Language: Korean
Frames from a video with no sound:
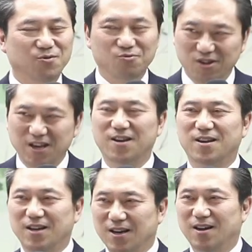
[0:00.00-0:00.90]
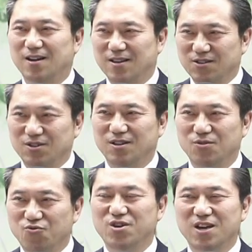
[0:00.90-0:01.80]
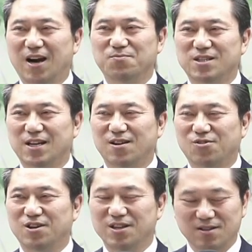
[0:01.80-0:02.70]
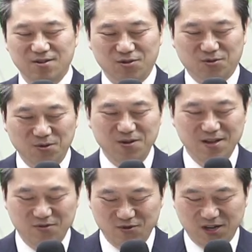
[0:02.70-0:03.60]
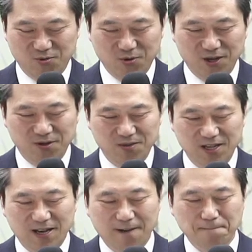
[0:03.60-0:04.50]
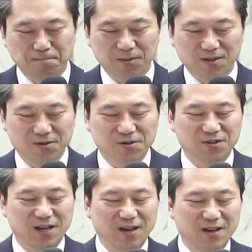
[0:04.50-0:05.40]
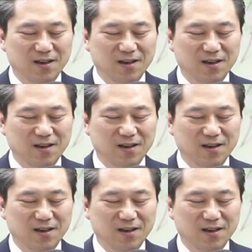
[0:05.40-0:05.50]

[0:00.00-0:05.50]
위궤양이나 이 위암이 잘 걸리는 것도 우리가 보게 됩니다. 그런데